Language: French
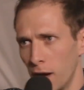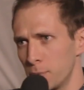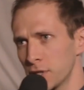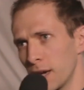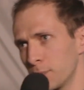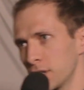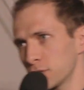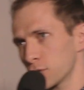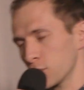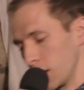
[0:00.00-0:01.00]
1, applicable dès
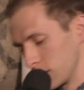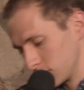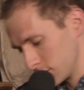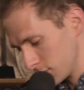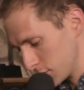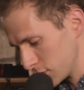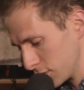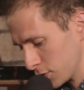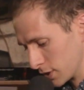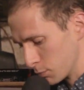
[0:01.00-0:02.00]
ce soir.
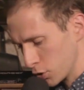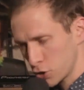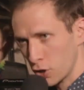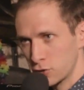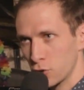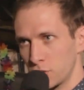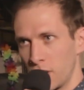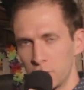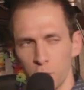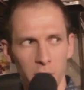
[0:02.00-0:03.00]
C'est faisable. Boycott
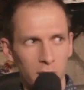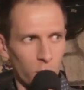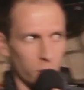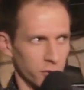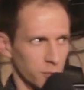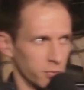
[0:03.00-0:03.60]
total de Macron et du